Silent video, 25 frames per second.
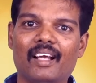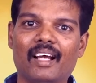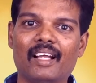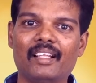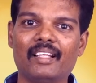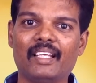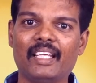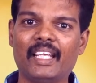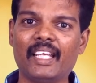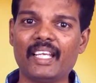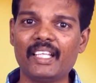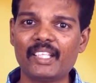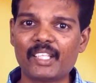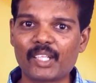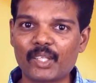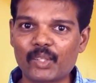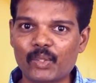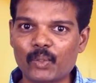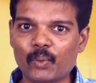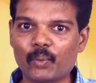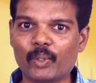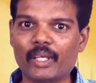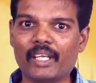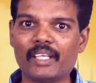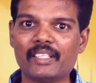அந்த
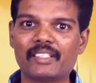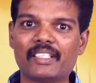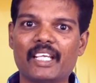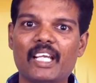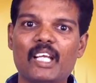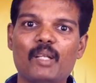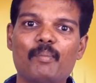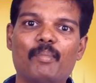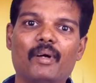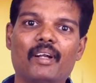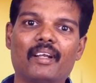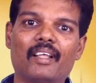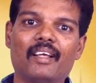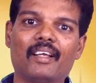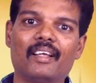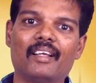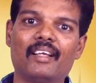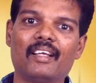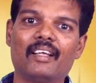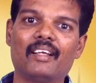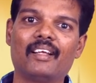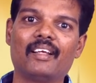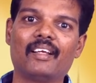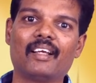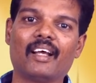இயந்திரத்தினுடைய செயல்பாடை
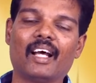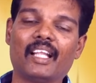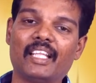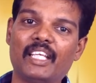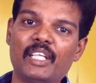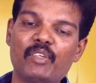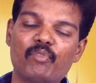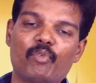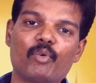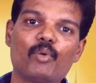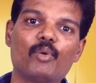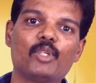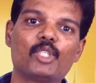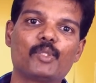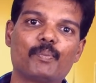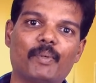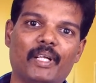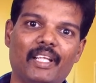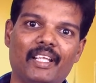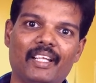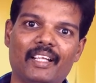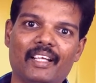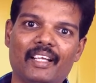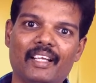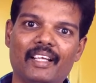அது இன்ஃப்ளூயன்ஸ்
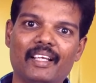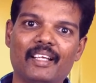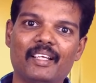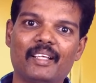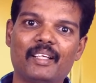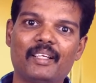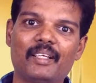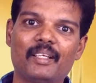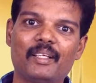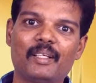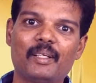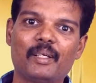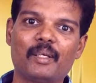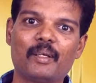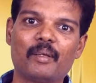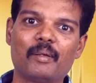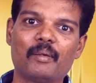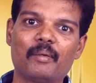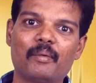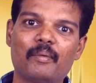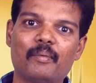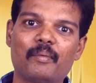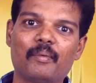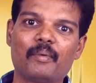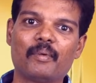பண்ணியிருக்குங்க
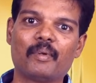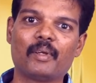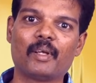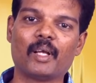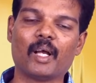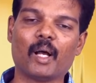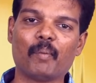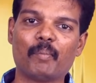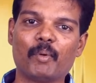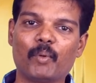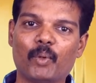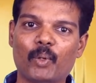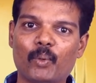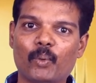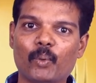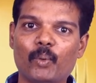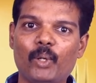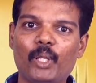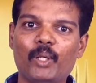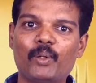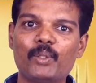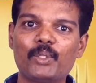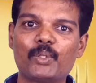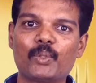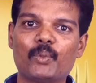அப்போ ஒரு
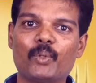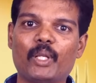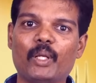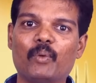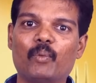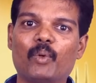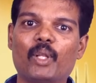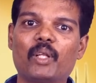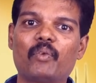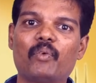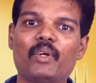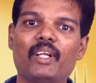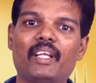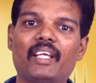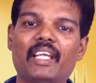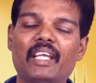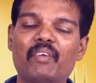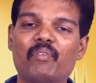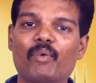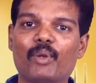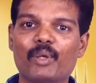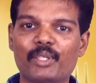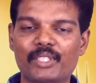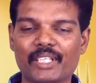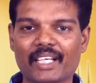கோழி குஞ்சினுடைய உணர்வுகளுக்கு
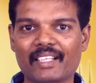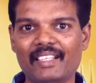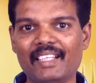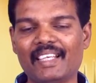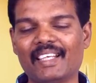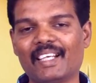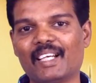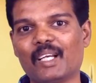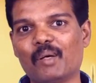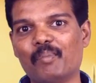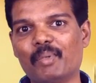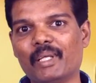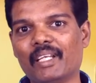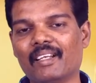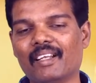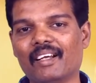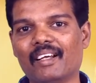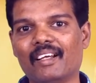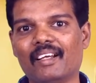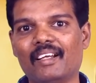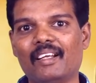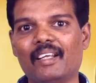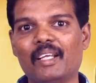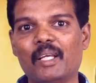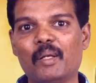இவ்வளவு சக்தி இருக்கு அப்படின்னா
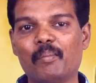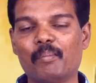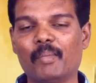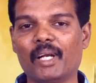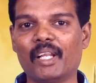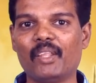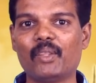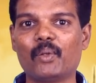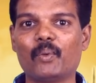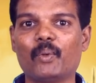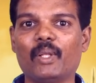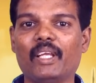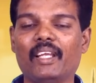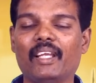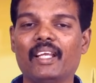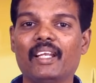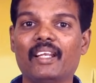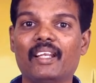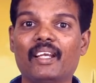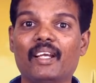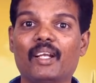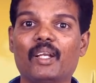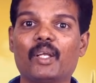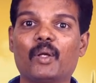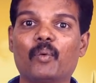மனிதனுடைய
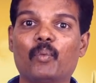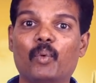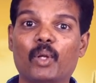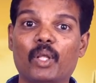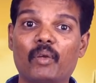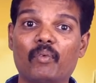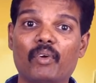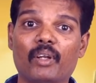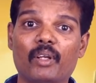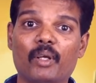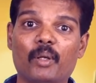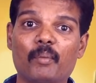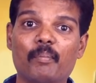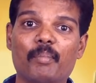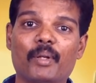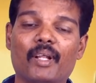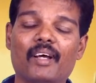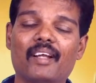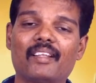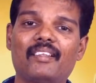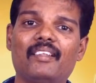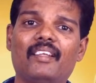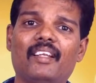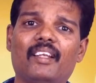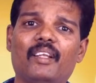எண்ணங்களுக்கும் உணர்வுகளுக்கும்
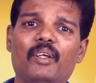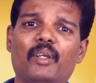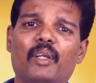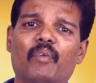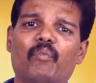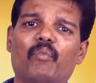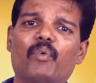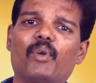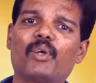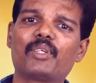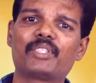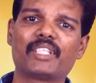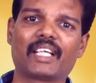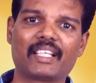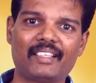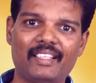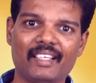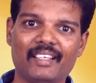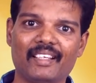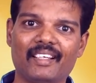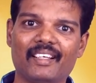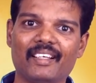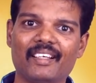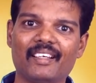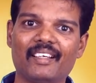பிரார்த்தனைகளுக்கும் எவ்வளோ சக்தி
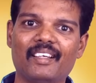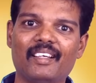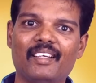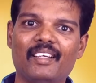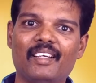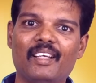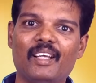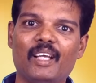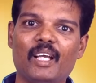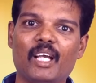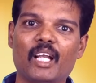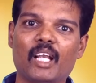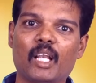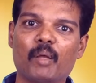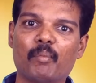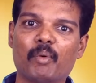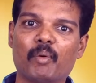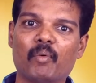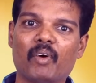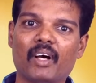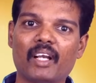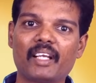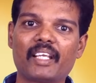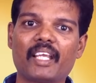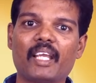இருக்கு நம்ம
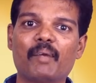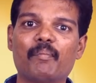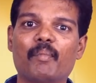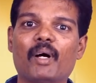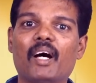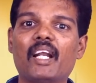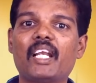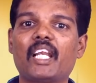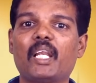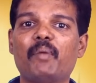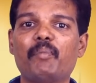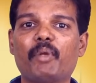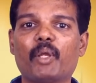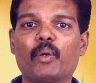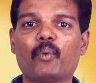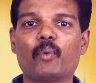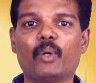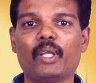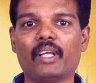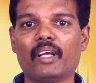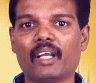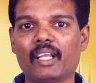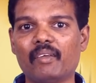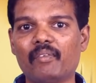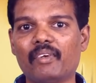வாழ்க்கையை
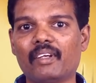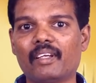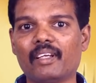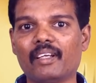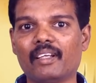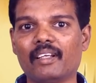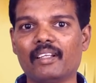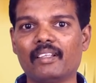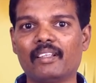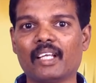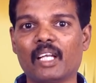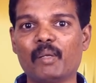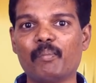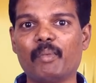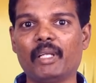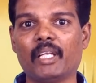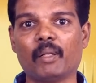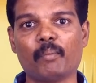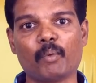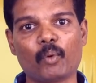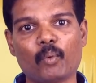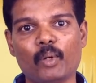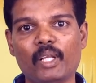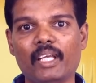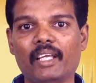மாற்றியமைக்கக்கூடிய அளவுக்கு தன்மை
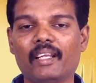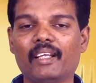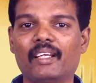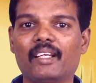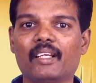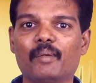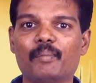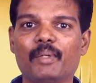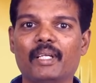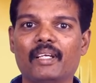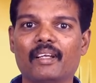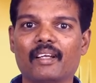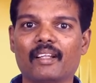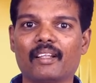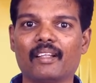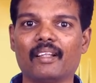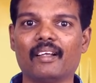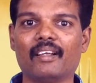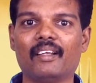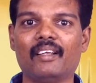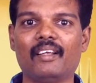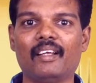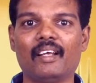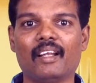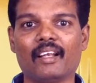நமக்குள்ளே இருக்கு
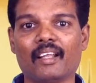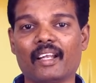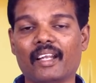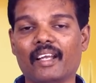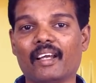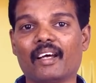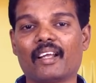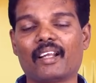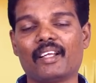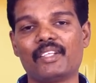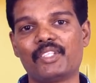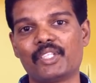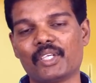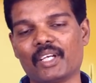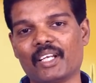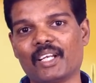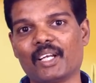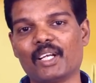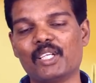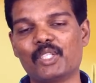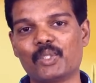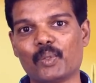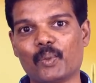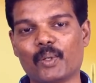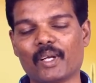அப்படின்றதான் நிறைய
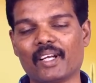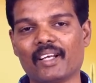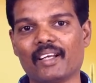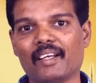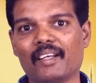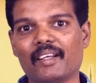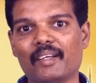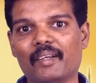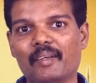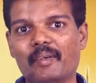ஆராய்ச்சியாளர்கள் சொல்றாங்க